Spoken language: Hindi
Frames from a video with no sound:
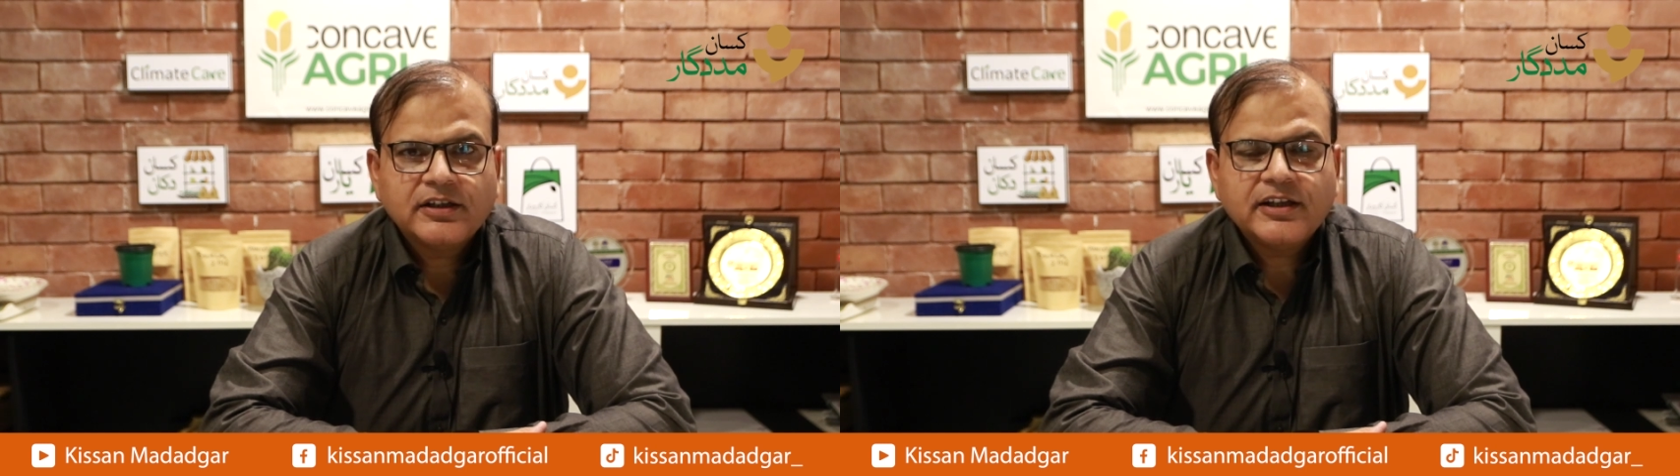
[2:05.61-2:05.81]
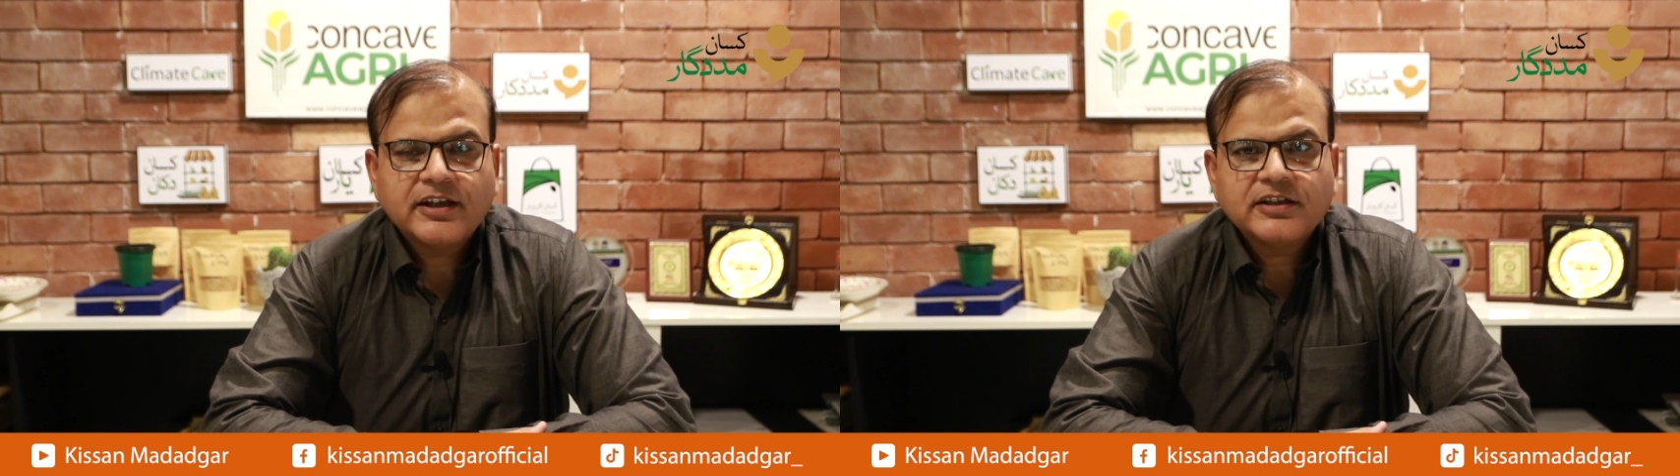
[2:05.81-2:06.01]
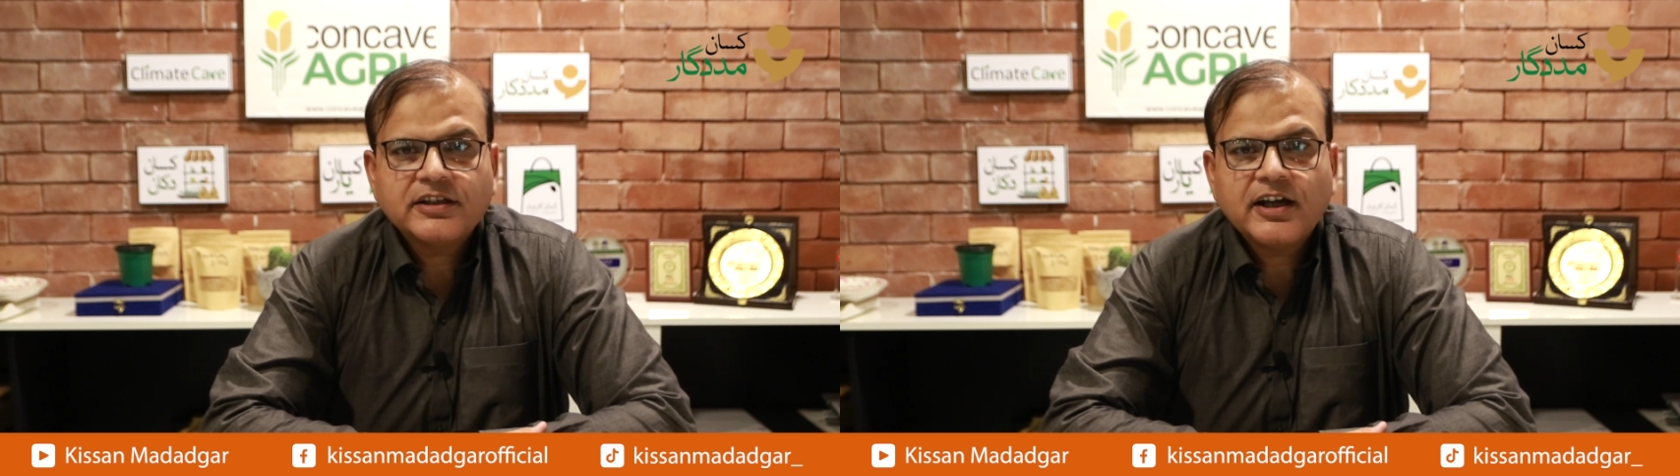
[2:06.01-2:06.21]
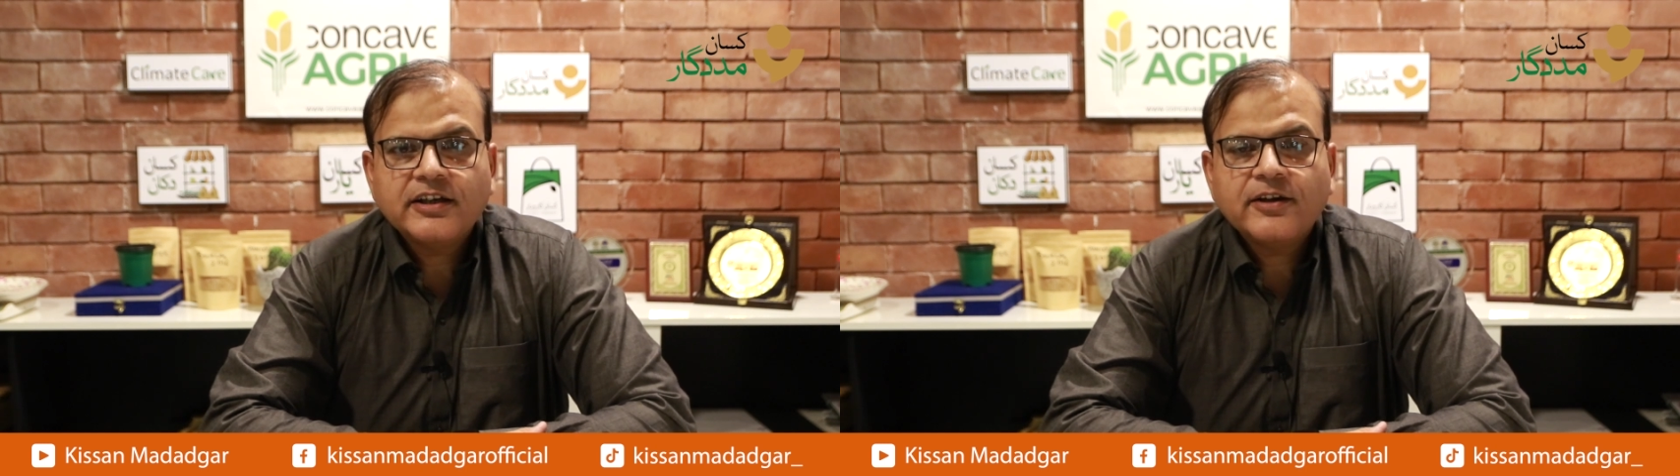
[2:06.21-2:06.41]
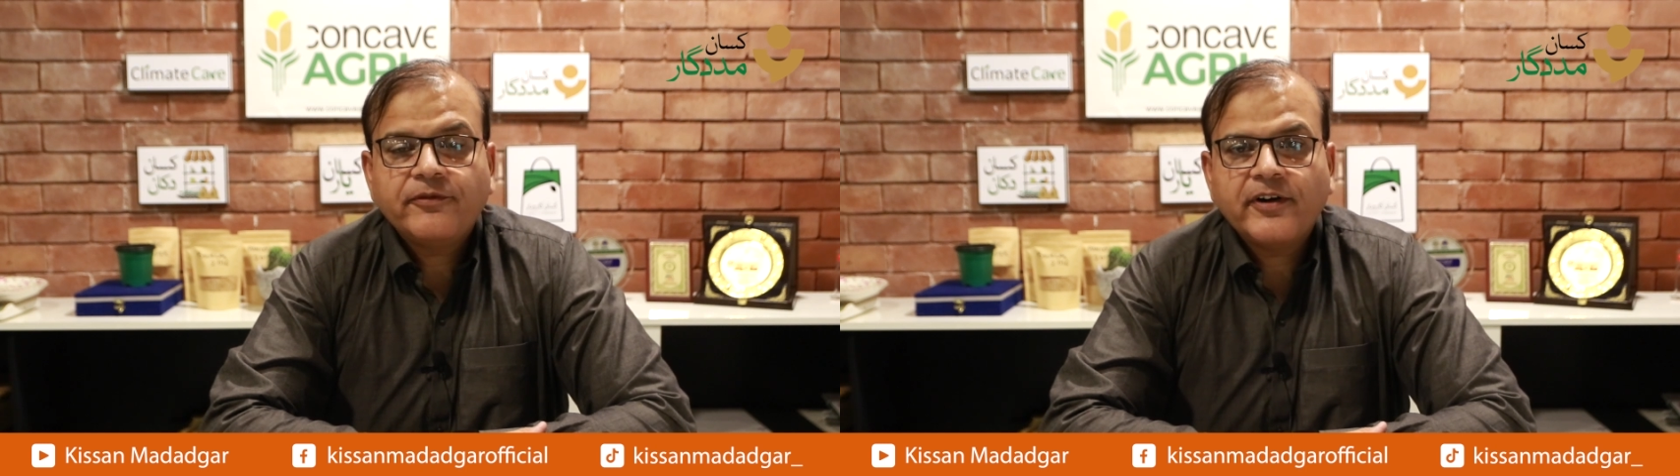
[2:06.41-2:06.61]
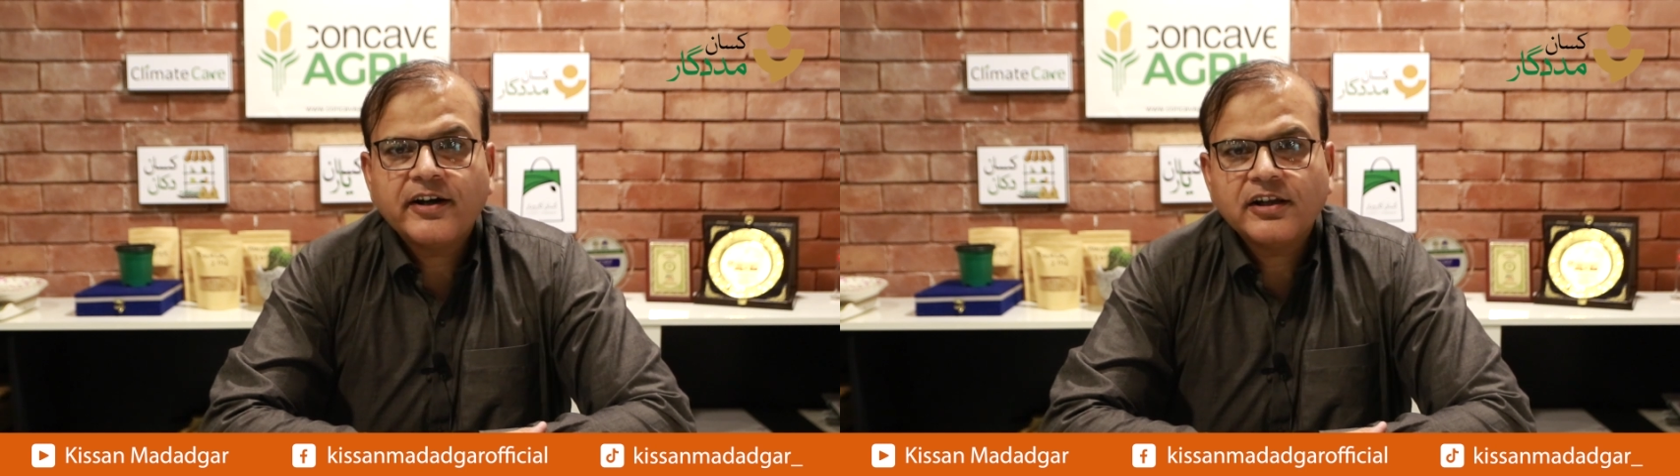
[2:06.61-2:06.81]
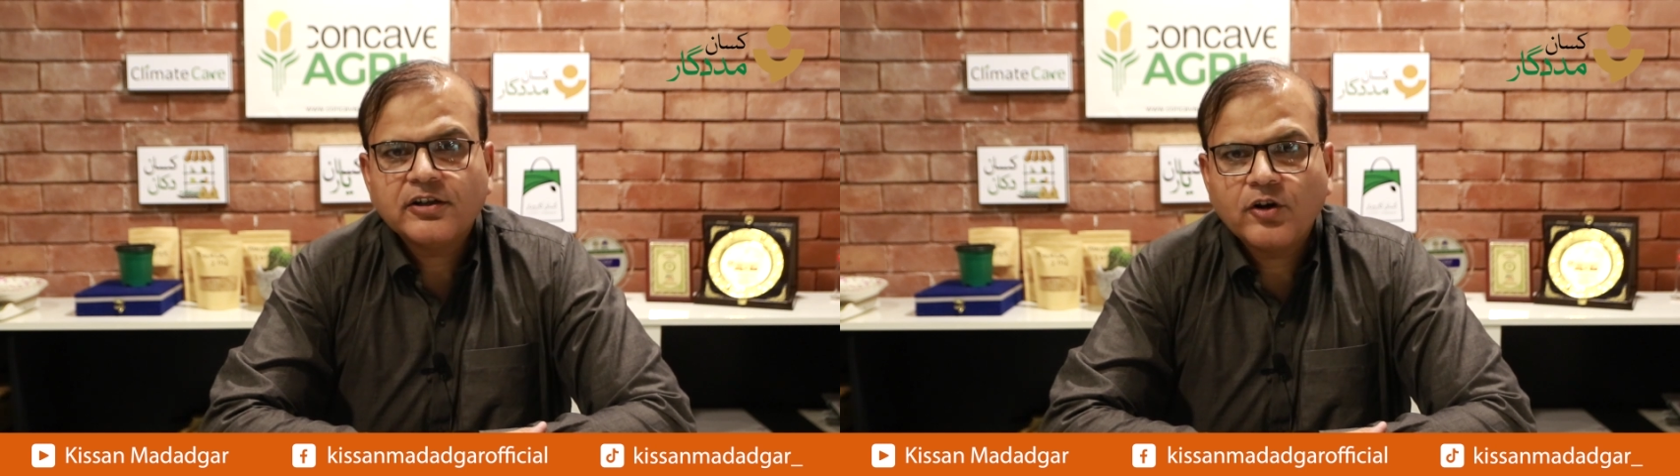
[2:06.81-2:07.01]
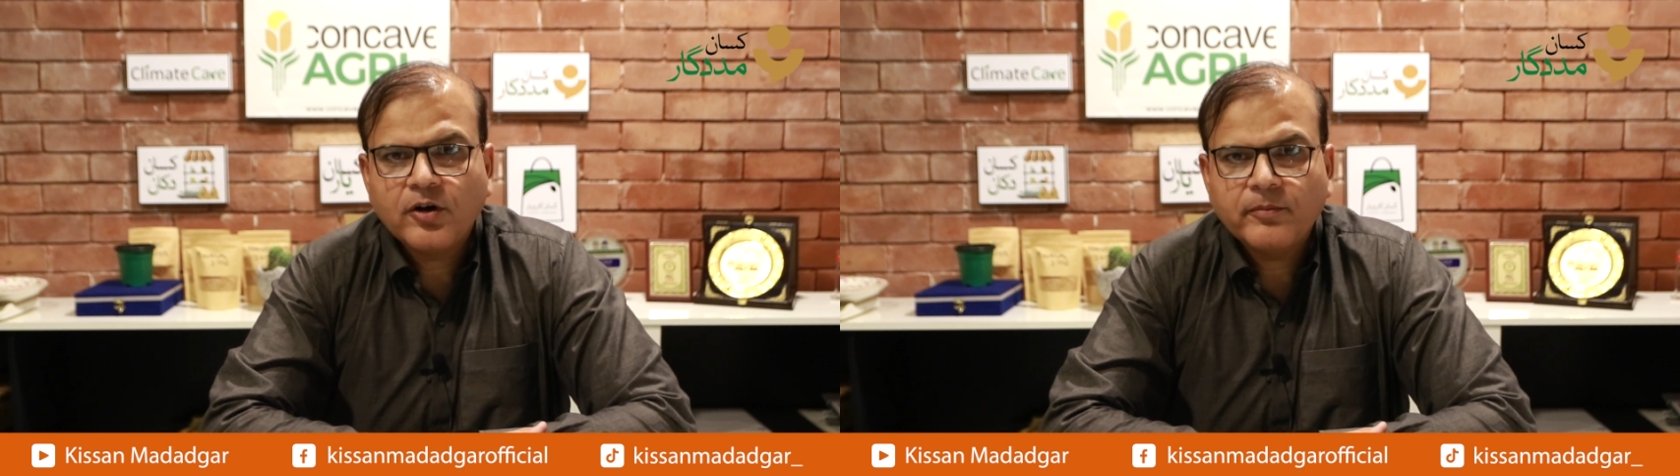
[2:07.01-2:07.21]
लेकिन क्या ये फेडरल
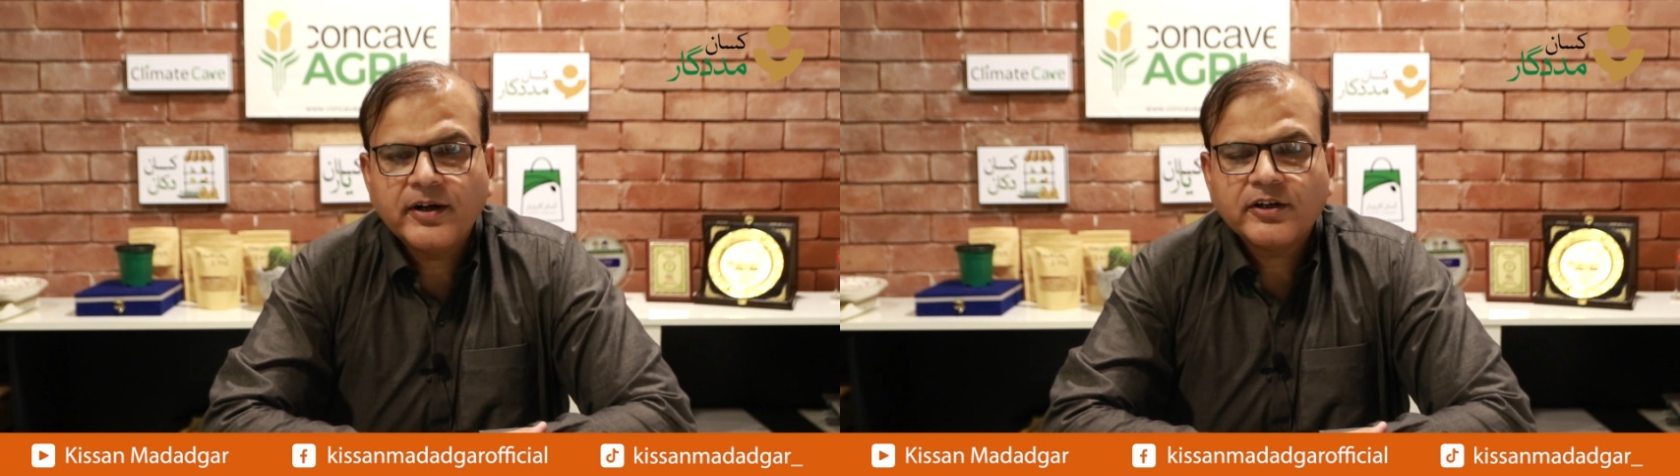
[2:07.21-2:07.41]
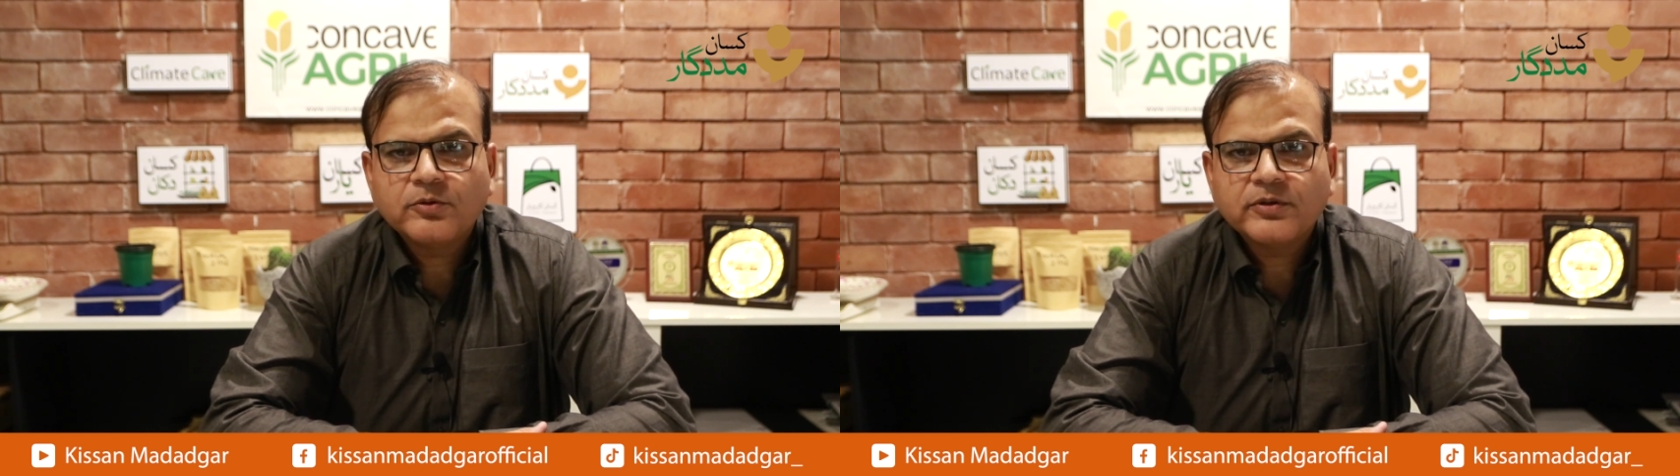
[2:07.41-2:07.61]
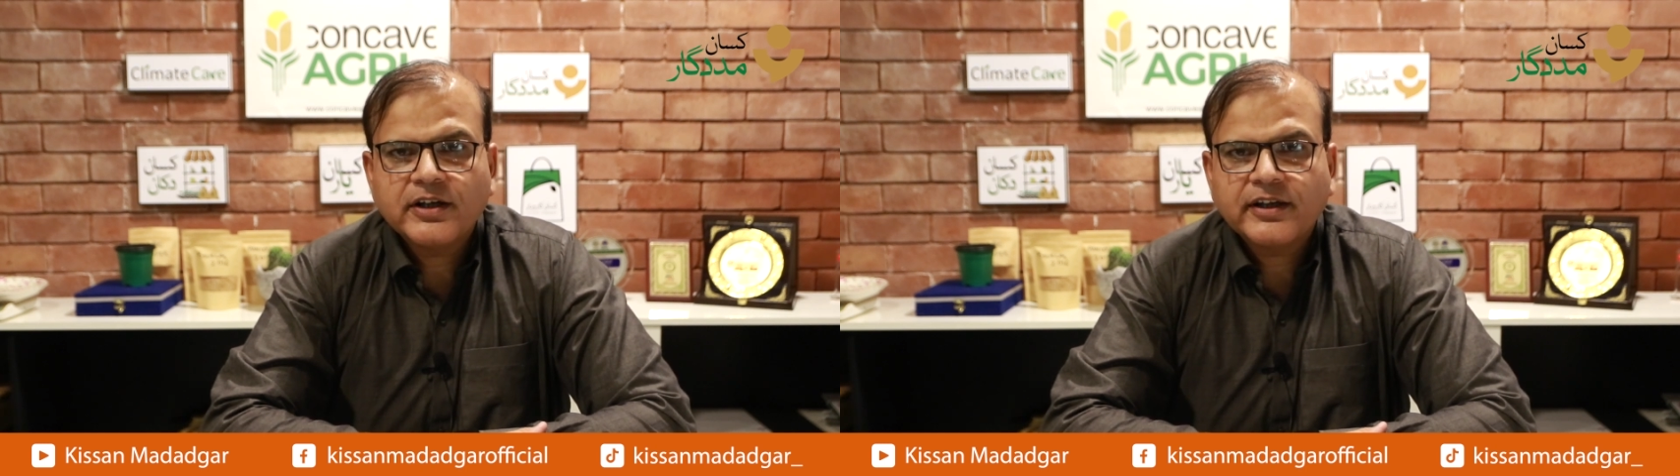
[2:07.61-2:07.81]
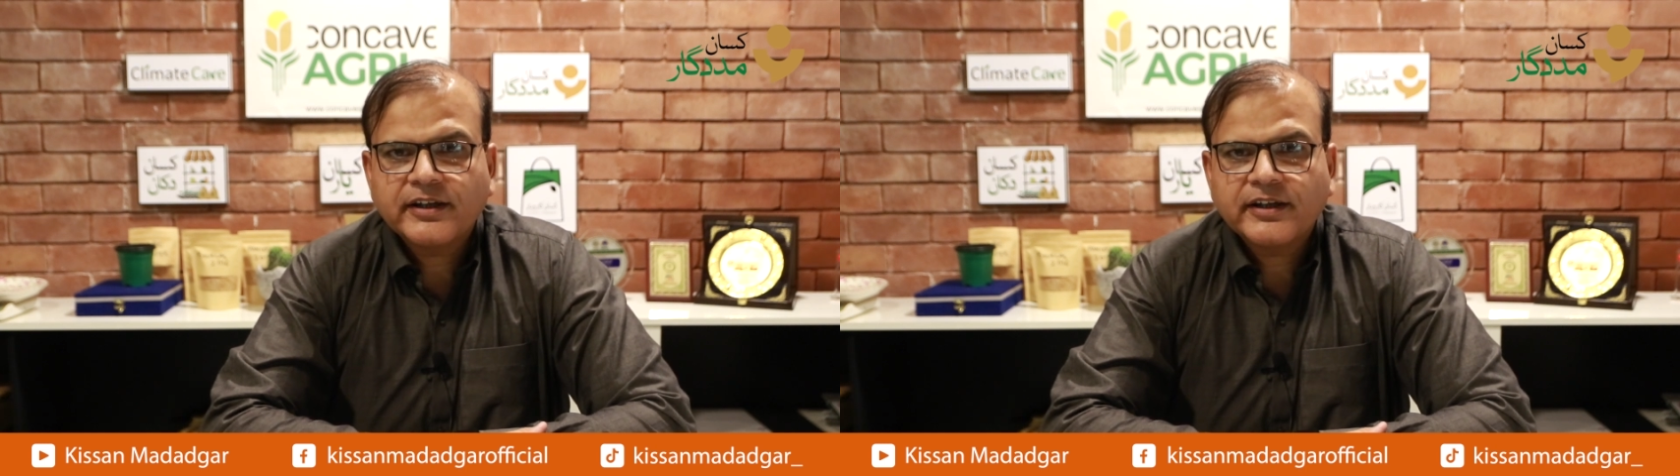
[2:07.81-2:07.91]
गवर्नमेंट क्योंकि